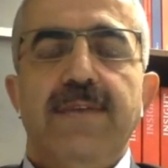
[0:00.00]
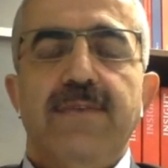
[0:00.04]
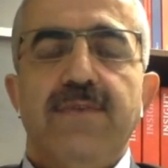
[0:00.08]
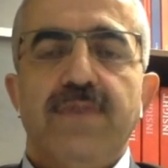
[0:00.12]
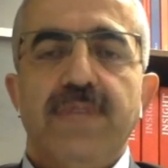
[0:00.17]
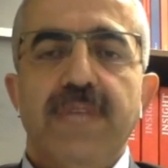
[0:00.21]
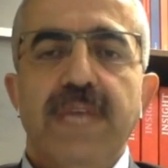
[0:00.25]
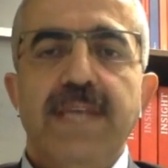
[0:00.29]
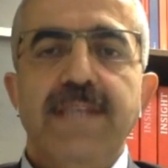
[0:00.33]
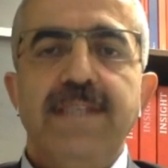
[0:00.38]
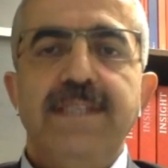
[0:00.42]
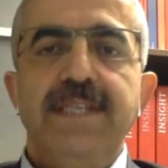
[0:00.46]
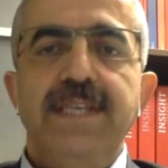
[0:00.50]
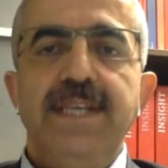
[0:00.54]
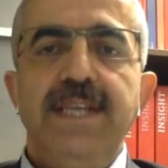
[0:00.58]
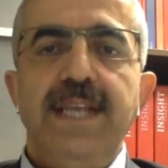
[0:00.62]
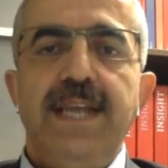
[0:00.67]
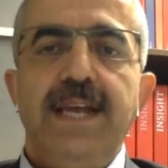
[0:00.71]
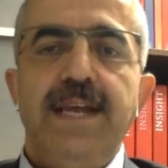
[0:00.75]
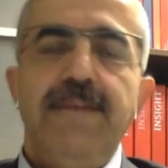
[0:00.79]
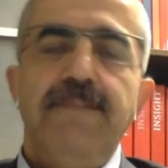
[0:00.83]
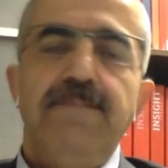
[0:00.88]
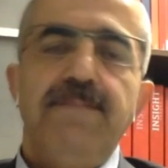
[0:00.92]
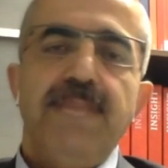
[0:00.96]

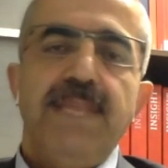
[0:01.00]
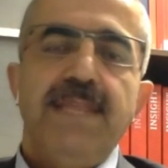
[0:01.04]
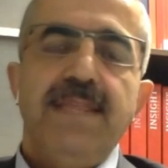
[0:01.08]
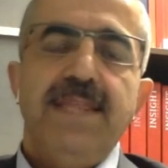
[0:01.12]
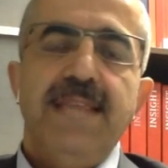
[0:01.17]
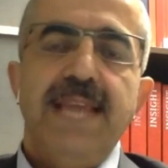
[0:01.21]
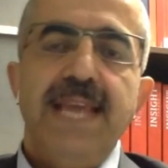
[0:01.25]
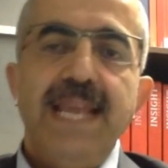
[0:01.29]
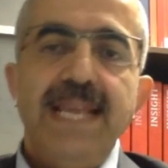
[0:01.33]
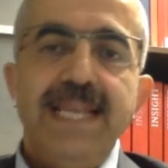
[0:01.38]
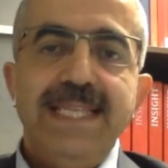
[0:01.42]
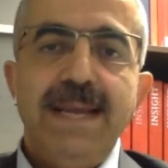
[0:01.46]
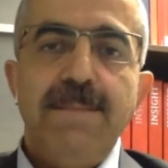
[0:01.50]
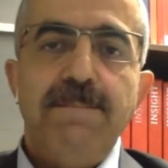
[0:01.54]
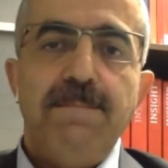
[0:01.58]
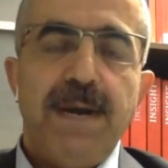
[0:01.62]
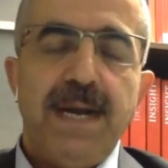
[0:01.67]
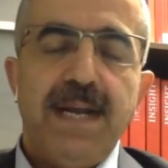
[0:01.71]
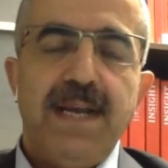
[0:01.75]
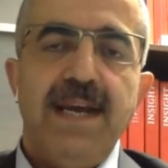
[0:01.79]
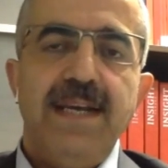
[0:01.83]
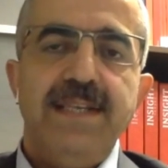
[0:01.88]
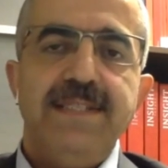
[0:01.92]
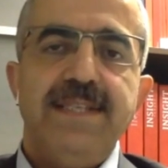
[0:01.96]
Dolayısıyla nereden
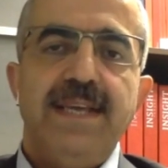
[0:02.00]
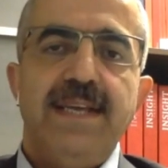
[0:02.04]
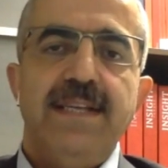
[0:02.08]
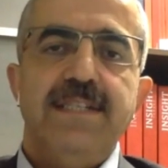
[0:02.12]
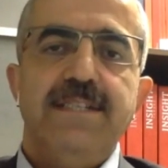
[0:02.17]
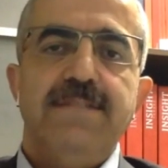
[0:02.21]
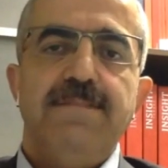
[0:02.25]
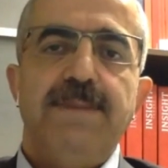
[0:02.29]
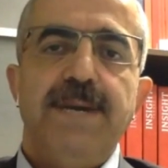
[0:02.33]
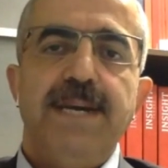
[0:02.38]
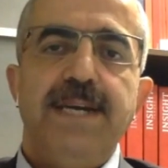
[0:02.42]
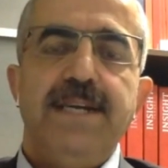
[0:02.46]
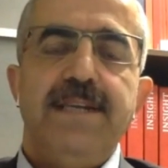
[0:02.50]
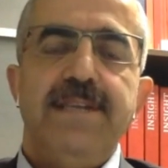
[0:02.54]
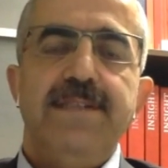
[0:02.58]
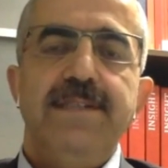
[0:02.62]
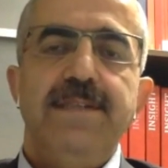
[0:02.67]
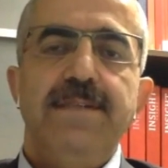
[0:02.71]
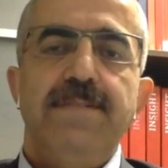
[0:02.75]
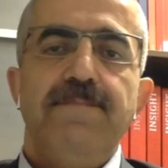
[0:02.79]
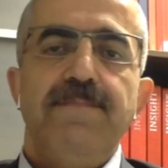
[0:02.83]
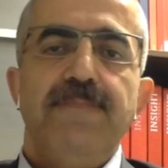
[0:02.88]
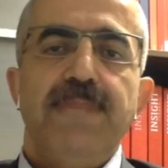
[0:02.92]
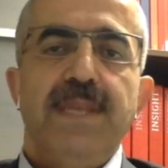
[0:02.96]
bakarsanız
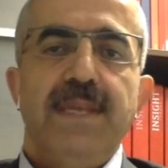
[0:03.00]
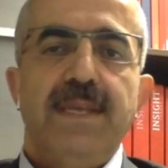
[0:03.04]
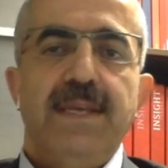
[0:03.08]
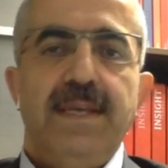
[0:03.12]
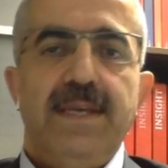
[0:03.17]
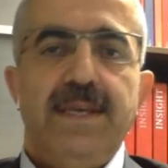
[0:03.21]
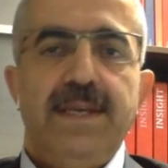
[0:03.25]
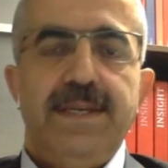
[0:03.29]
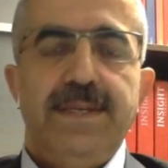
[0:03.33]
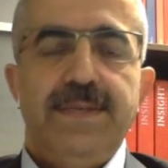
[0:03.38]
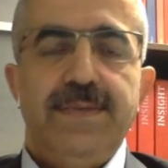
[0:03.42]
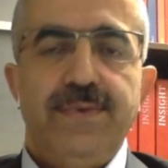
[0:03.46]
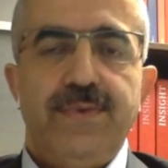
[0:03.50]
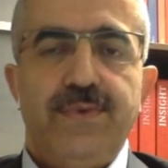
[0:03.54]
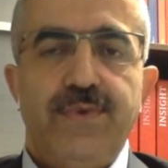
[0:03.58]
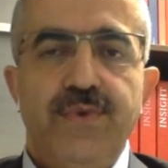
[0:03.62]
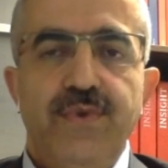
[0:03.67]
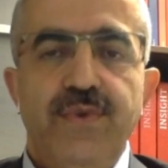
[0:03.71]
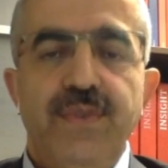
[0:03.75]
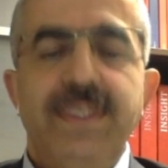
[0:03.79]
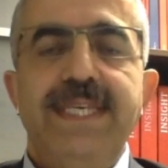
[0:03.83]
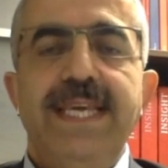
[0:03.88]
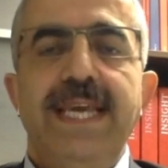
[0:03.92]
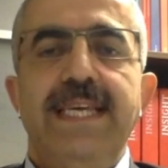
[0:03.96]
bakın e,
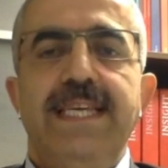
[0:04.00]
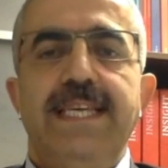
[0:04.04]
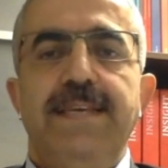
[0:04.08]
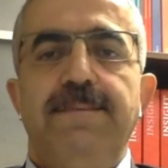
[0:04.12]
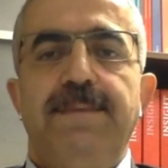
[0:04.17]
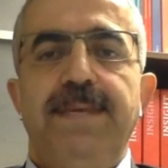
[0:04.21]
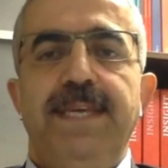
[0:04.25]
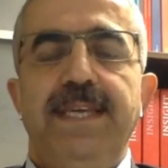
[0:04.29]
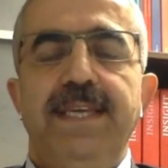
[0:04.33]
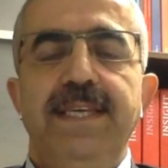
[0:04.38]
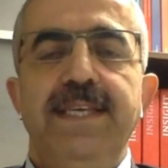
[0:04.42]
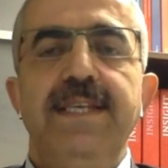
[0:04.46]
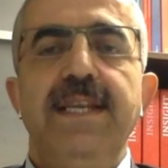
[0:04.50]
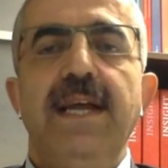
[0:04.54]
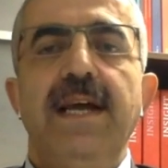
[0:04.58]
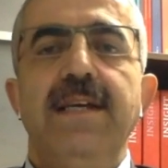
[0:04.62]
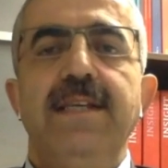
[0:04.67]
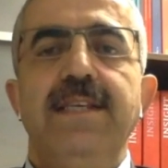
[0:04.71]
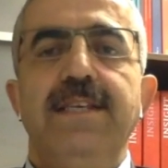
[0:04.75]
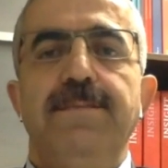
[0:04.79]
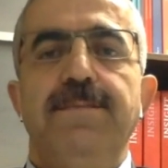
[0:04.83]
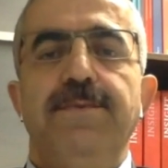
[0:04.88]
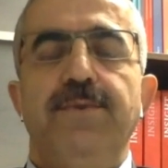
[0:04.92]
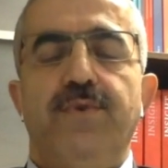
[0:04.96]
Türkiye gibi,
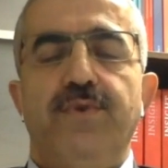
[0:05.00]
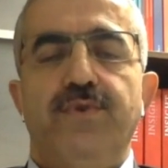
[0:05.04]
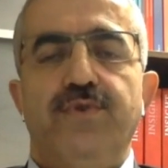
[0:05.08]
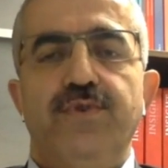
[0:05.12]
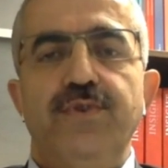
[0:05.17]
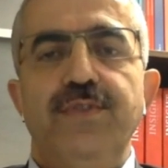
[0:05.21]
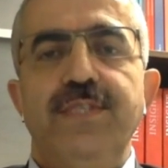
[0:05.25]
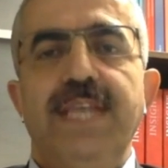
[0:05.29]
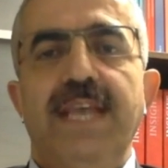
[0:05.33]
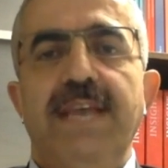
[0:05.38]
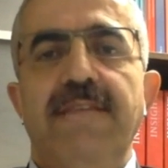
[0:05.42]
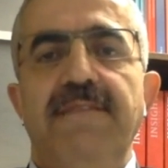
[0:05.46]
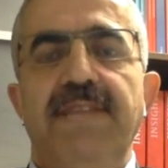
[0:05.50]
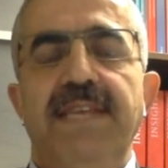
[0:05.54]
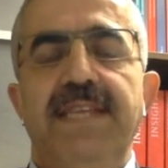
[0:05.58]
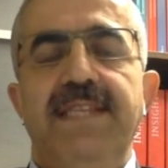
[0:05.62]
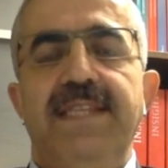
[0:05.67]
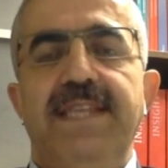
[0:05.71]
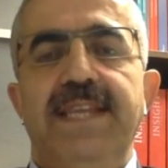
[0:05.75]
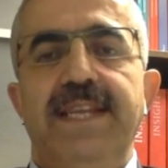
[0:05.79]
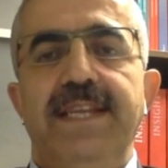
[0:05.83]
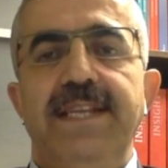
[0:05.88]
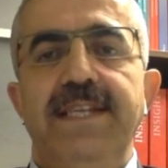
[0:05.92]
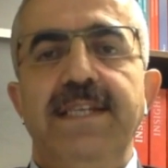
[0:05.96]
İran gibi güçlü
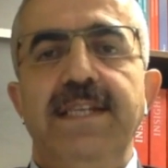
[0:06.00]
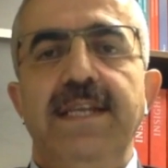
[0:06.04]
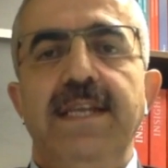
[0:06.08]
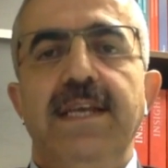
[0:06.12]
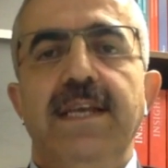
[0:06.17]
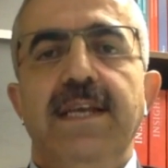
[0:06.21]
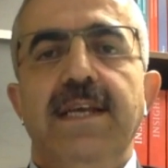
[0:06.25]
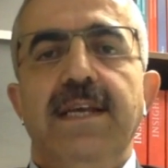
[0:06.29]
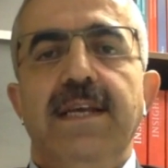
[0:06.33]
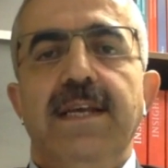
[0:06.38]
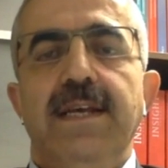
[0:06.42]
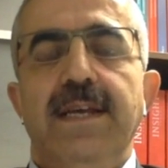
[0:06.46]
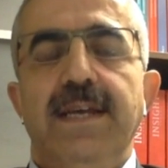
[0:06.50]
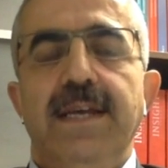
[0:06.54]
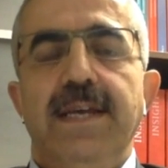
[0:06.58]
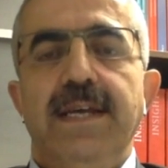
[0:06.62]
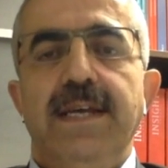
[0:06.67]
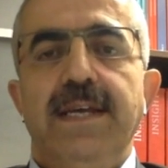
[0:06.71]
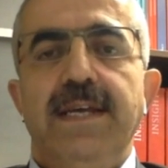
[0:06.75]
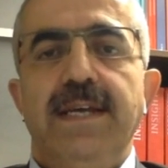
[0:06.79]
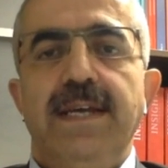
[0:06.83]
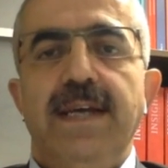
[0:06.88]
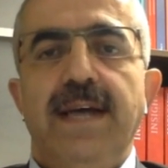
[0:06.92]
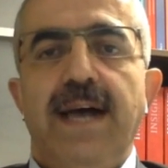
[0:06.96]
devletlerin
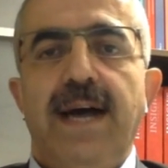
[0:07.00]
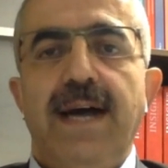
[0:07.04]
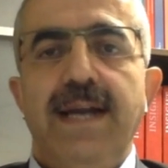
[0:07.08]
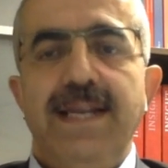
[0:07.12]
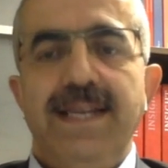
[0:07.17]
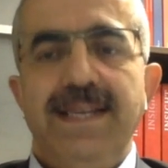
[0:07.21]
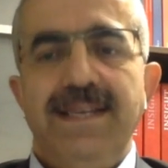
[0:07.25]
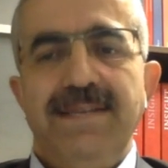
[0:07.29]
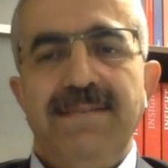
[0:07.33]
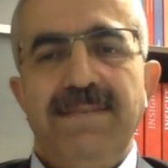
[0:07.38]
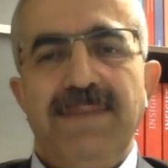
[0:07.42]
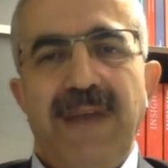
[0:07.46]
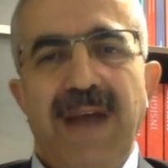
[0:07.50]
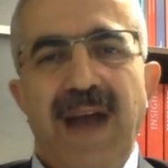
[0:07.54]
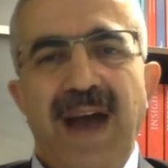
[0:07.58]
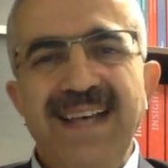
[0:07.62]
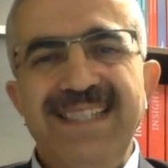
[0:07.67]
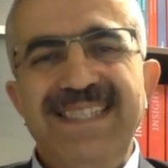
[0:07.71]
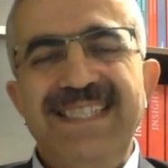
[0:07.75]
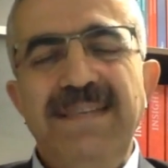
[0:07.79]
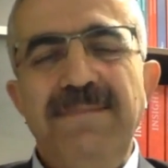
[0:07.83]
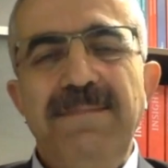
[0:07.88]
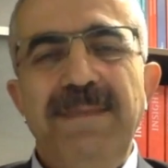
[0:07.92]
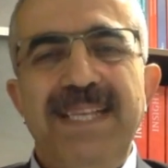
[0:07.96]
e, hani
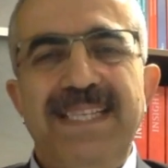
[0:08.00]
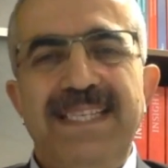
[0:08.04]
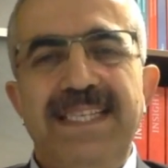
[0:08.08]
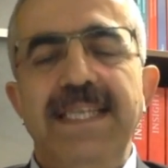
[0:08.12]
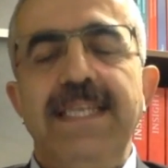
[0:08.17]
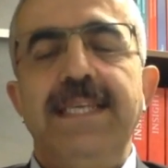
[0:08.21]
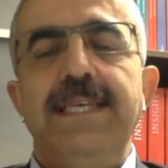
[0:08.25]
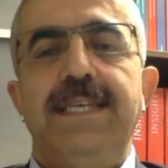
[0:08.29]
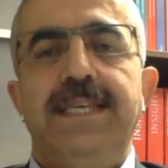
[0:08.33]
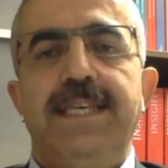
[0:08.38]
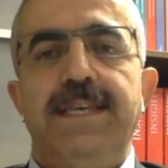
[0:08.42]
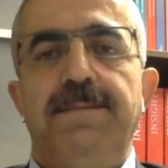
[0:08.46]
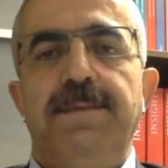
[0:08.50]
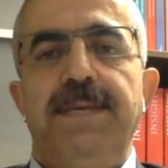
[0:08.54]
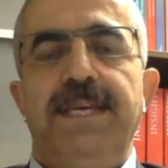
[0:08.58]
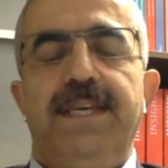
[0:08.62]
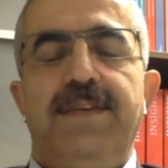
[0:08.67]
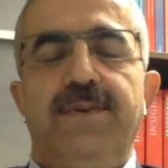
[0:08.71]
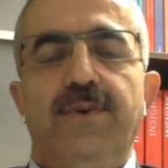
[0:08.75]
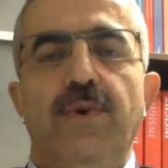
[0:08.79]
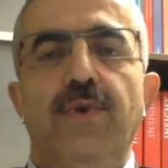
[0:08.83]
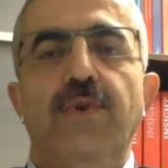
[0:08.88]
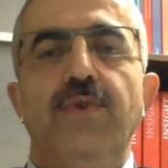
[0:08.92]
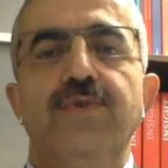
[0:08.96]
asimetrik
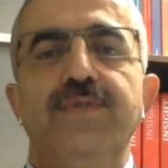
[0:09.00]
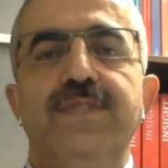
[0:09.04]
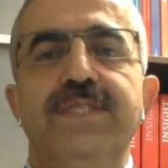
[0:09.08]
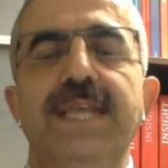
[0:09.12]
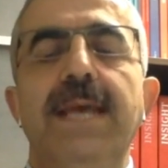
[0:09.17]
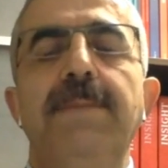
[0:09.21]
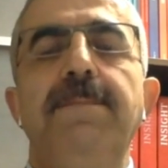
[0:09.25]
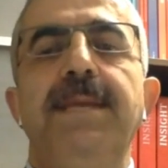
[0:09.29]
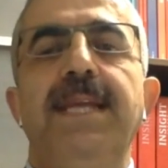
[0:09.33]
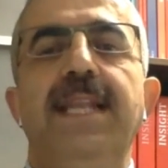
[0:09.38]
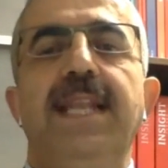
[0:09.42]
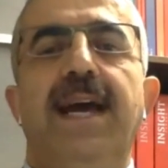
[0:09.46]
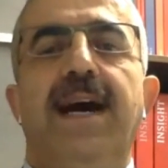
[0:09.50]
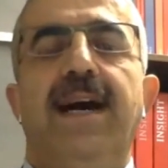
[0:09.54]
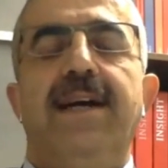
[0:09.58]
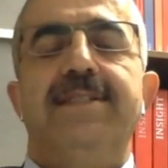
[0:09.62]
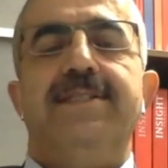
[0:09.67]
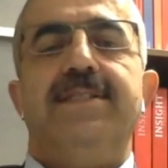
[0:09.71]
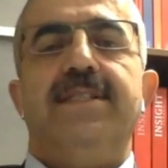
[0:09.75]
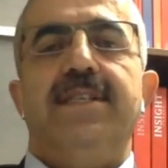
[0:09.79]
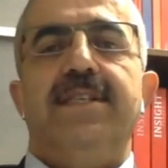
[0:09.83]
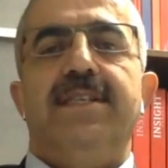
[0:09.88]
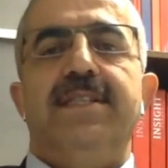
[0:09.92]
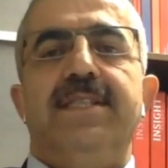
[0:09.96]
gibi görünse bile
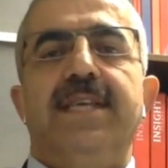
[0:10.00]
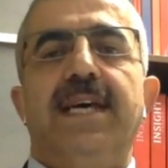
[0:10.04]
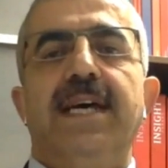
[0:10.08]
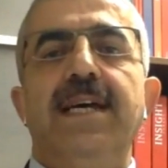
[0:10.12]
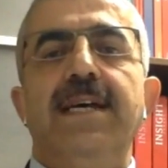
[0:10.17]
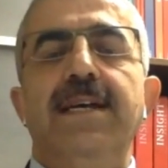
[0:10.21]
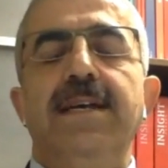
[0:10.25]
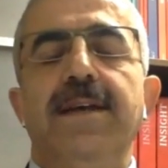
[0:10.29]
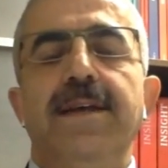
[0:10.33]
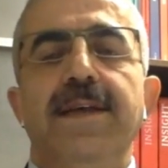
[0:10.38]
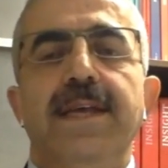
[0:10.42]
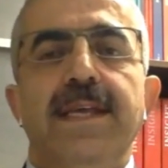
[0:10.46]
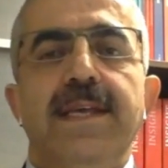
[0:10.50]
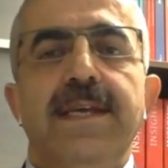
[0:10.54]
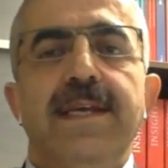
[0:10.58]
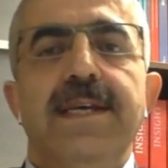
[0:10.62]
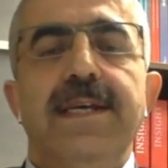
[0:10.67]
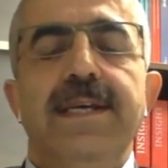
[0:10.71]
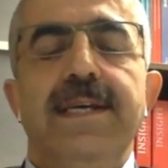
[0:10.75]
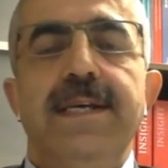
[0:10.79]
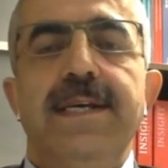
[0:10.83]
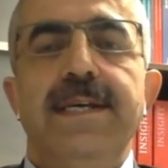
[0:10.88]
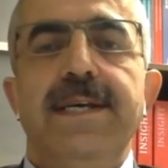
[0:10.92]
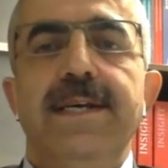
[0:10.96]
aslında
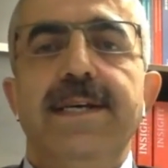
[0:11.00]
e,